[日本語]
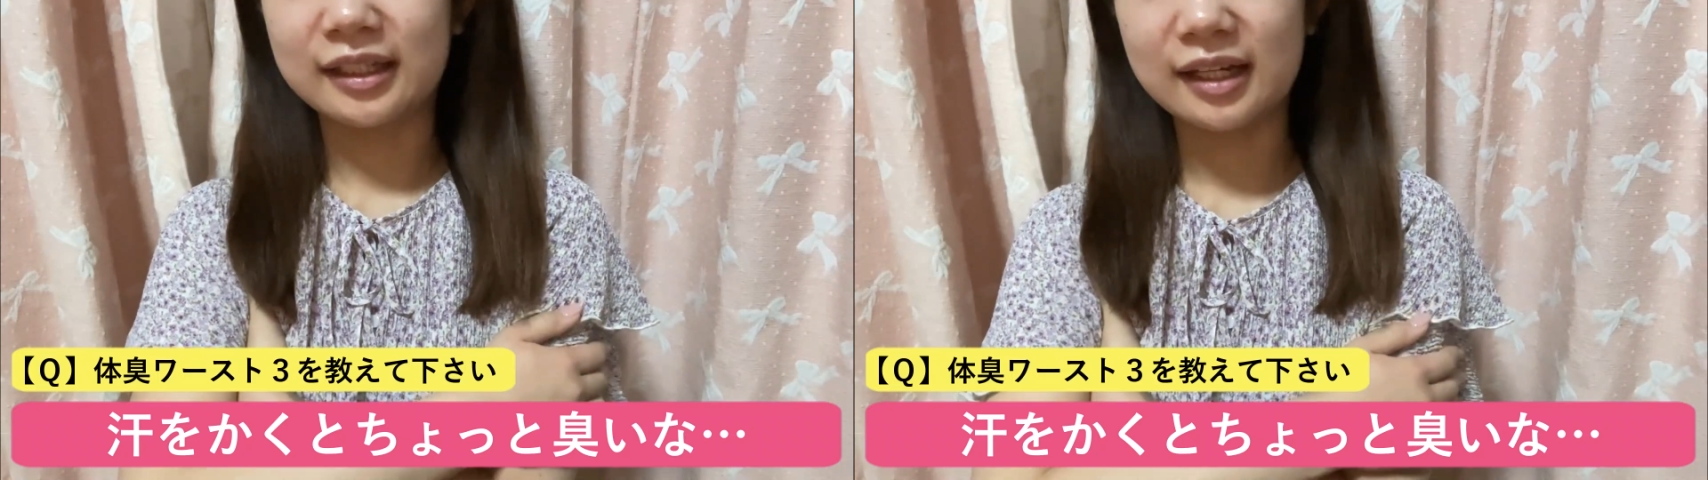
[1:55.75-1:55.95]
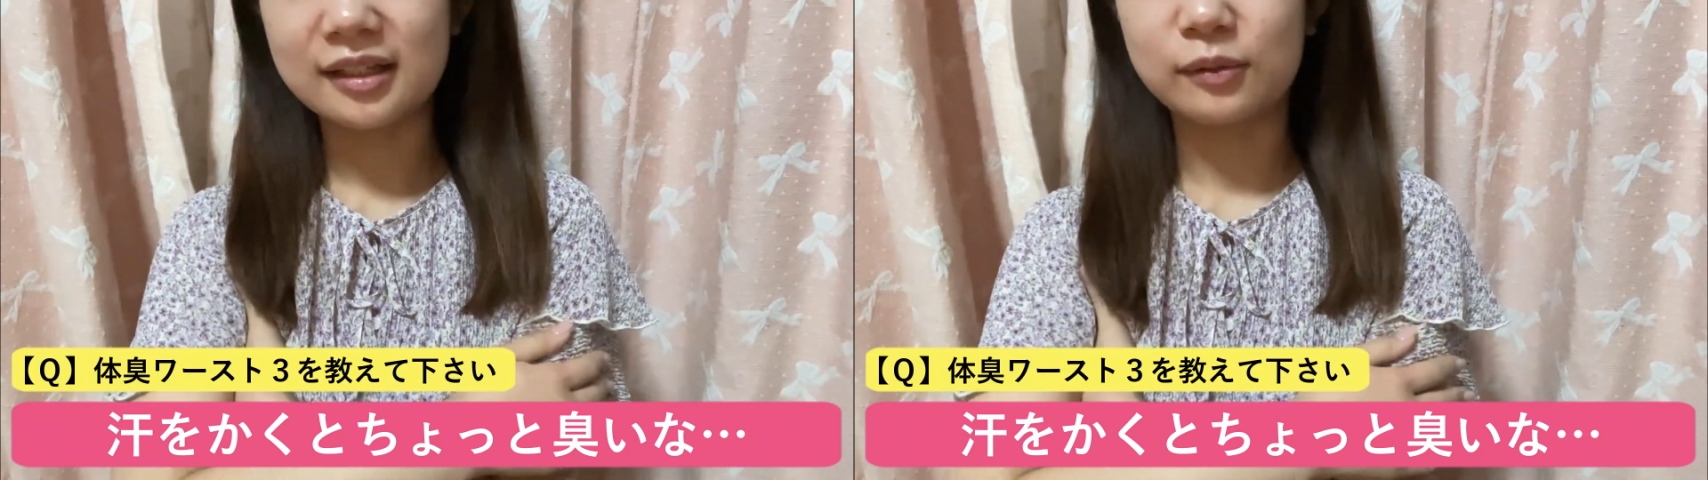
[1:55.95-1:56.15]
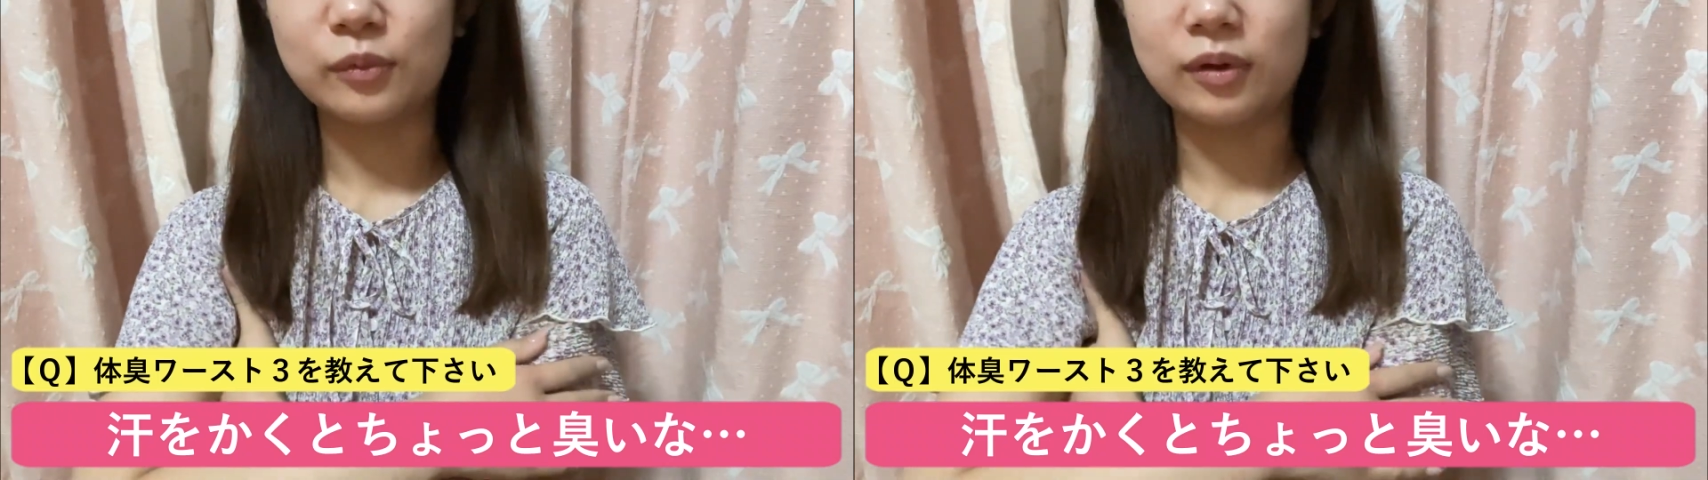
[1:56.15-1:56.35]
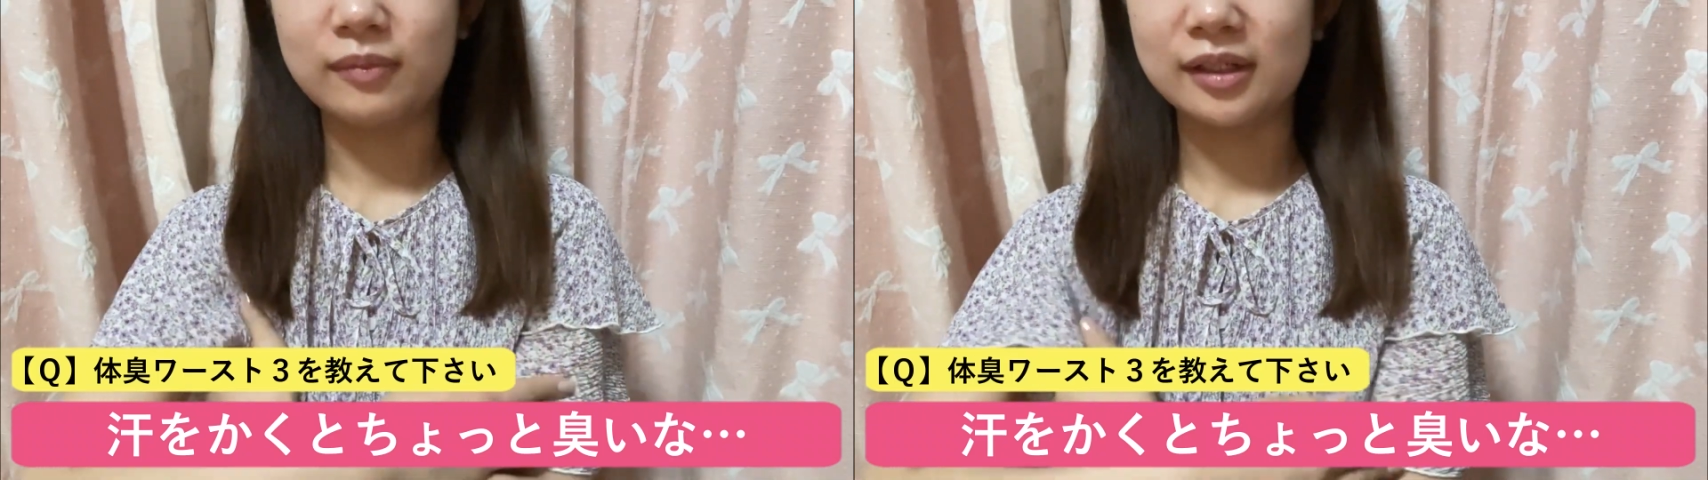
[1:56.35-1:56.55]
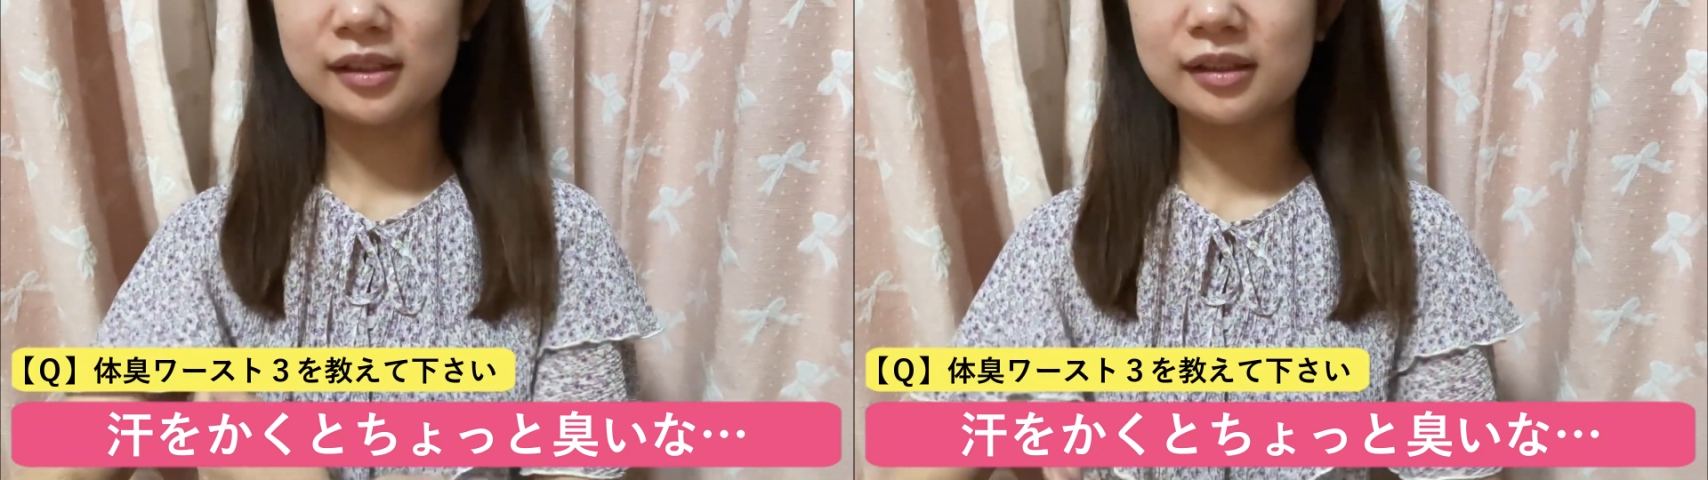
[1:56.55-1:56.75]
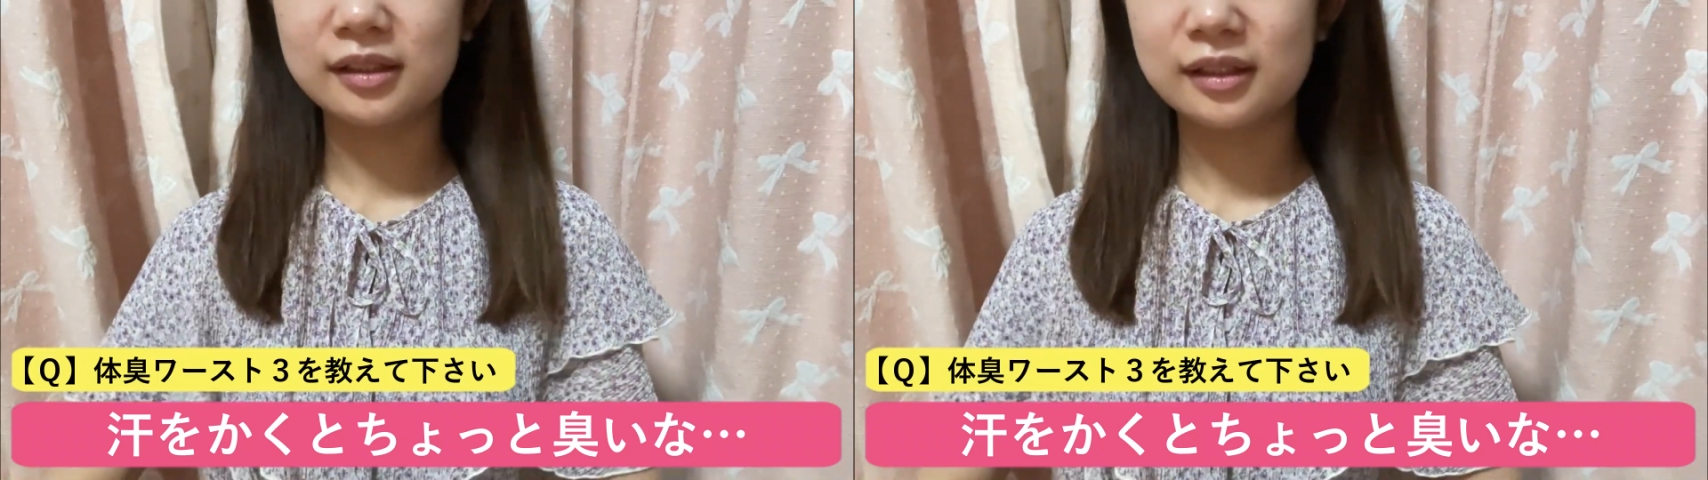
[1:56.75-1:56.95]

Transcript: いなって思います。